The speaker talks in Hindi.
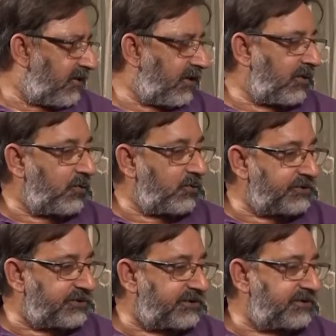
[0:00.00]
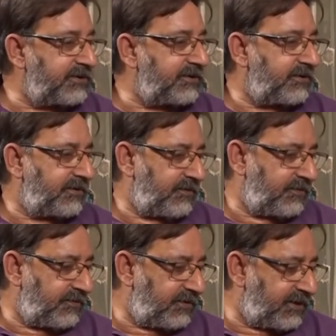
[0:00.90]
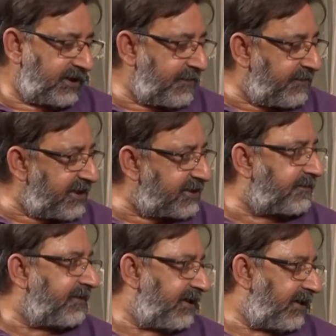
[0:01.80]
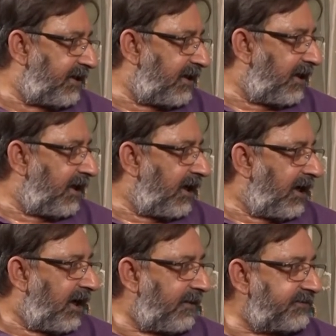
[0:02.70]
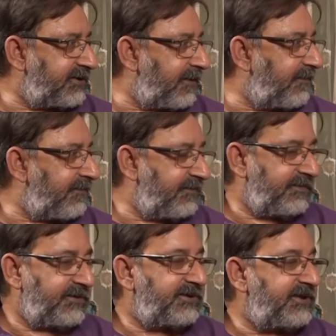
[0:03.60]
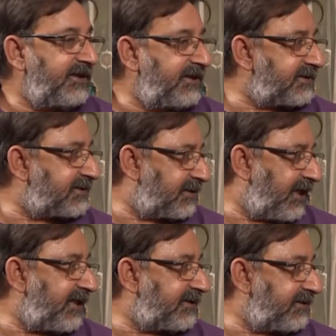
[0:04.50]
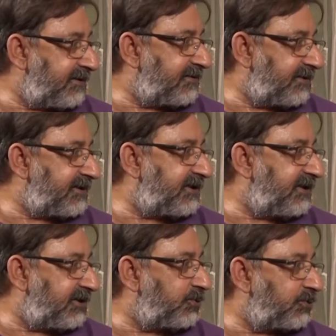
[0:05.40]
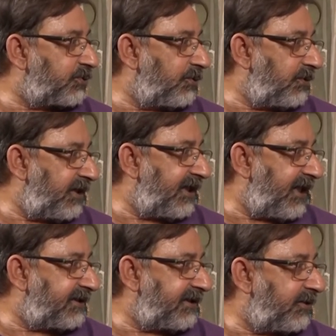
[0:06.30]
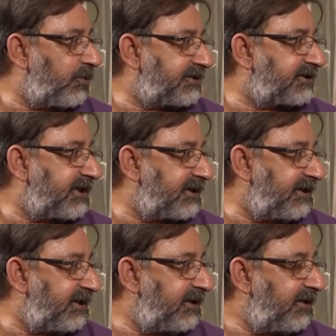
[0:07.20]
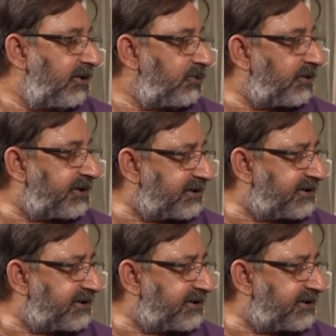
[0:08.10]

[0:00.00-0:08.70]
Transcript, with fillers: और उस के बीच में हम जब सीरियस हेल्थ जैसी इश्यूज को ले जाते हैं कोशिश करते हैं तो किस